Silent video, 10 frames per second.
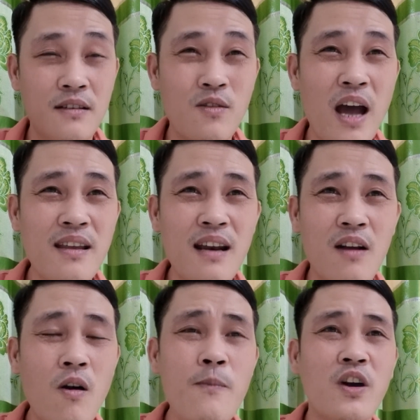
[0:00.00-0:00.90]
gọi như là
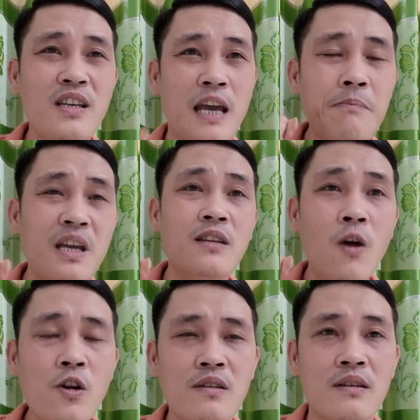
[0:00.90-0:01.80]
có một cái diễn biến
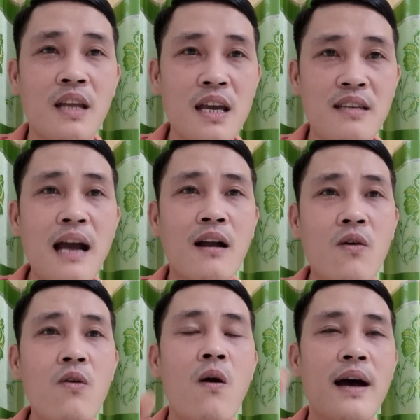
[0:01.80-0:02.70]
tốt thì chắc
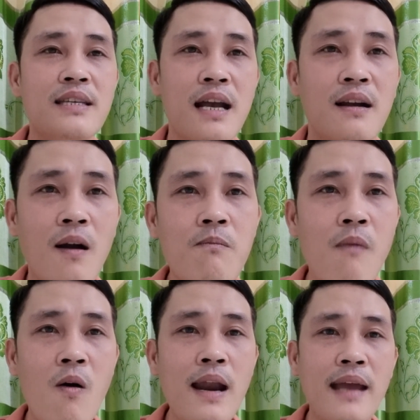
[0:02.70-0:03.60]
cú họ sẽ công
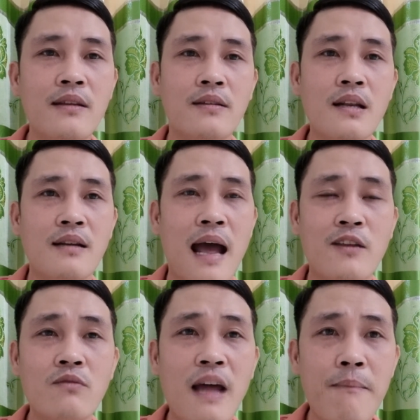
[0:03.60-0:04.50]
bố lên cho tất cả
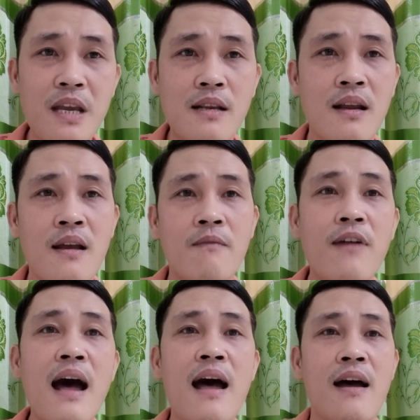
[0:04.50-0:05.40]
chúng ta biết
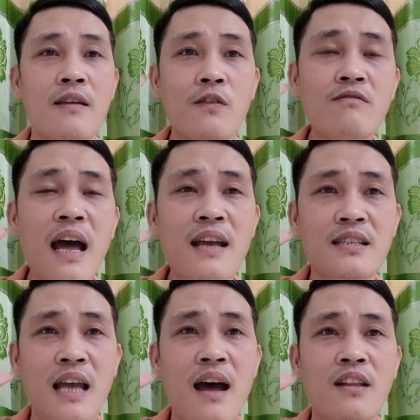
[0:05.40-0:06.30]
và chúng ta
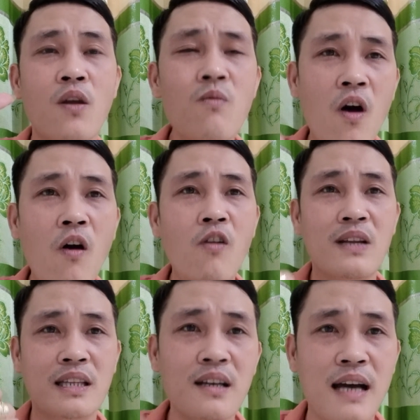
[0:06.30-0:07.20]
sẽ tung hô
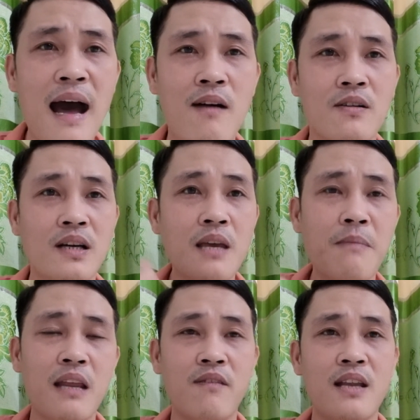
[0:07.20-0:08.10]
và tự hào khi
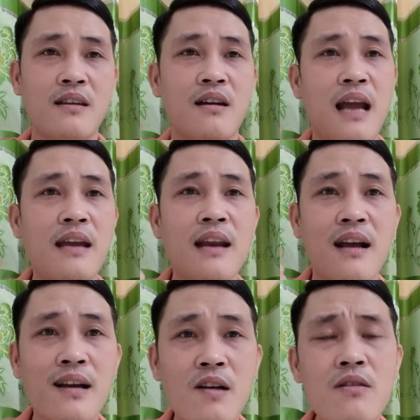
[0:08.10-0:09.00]
bệnh viện trợ rẫy đã
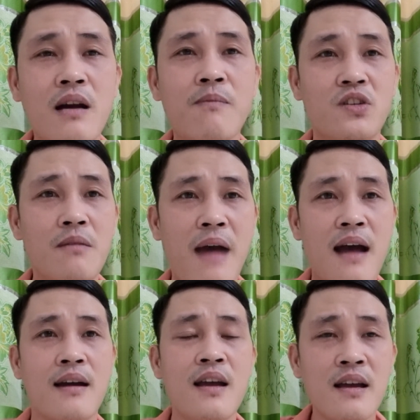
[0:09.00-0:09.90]
cứu được một sinh
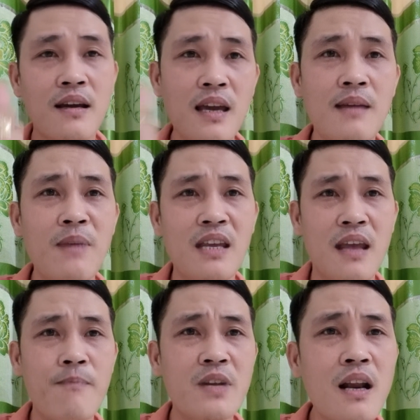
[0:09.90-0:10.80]
mạng khi bị
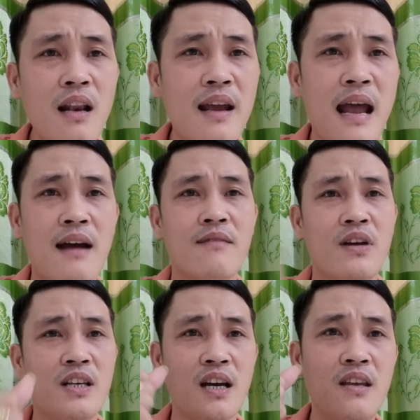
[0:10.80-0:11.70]
nhiễm rất là nặng
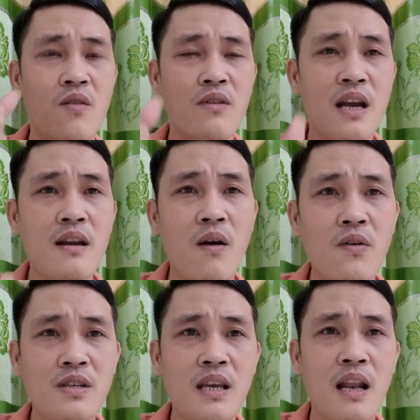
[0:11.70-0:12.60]
phải sử dụng đến
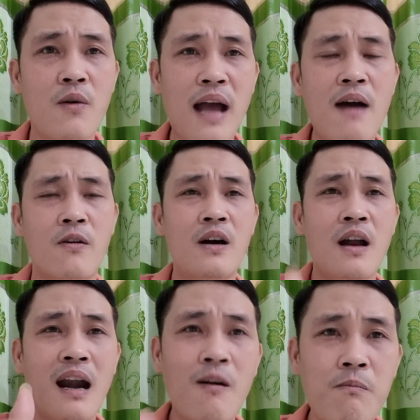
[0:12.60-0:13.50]
oxy liều cao
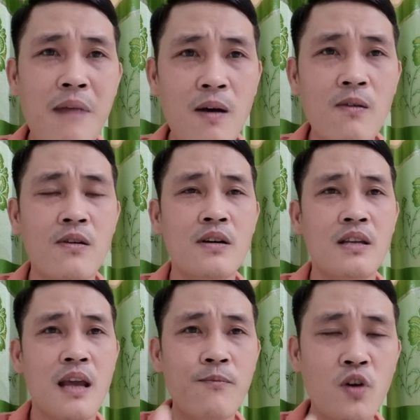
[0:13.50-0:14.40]
lọc máu
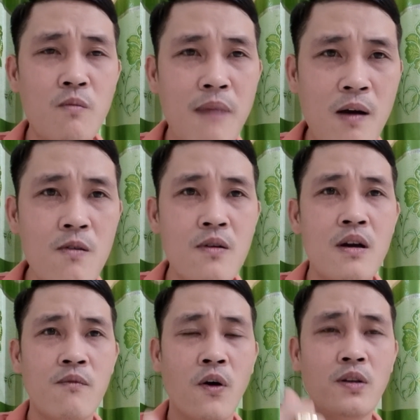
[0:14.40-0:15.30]
nhiễm trùng máu
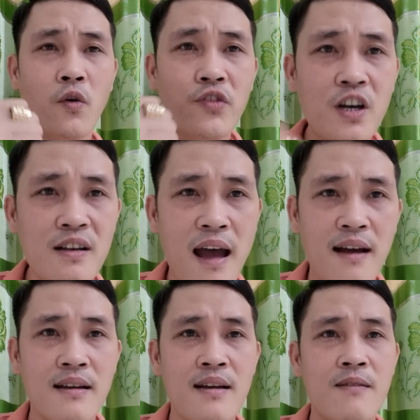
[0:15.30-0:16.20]
phổi tổn thương nặng
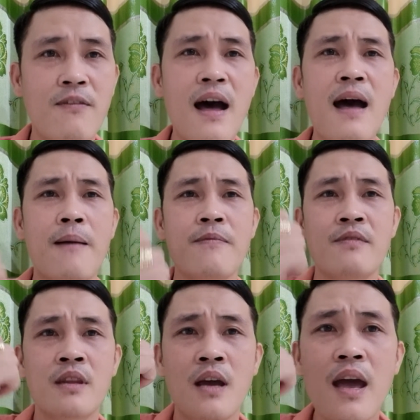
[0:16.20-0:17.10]
và
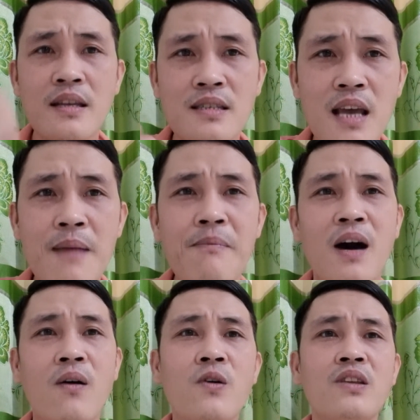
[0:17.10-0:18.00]

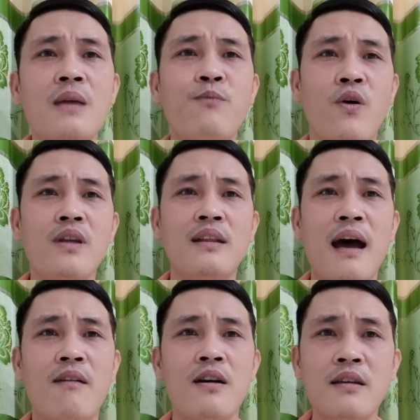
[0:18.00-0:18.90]
ECMO tim phổi nhân
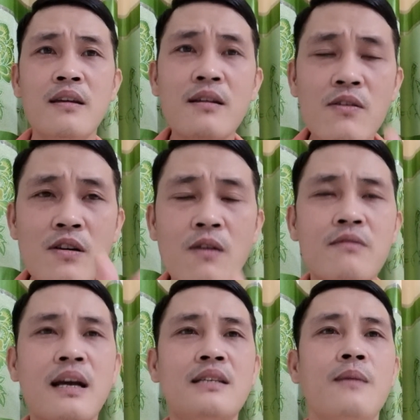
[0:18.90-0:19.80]
tạo nhưng cuối
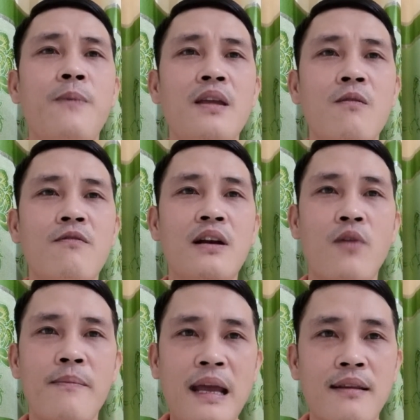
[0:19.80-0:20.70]
cùng ca sĩ Phi Nhung vẫn
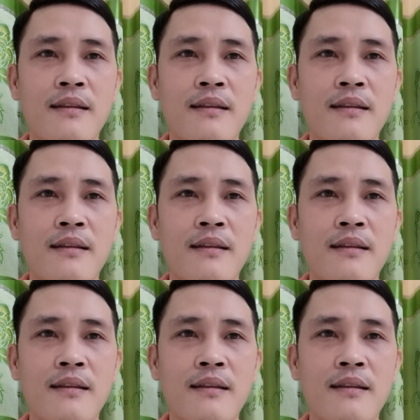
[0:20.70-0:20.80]
khỏe mạnh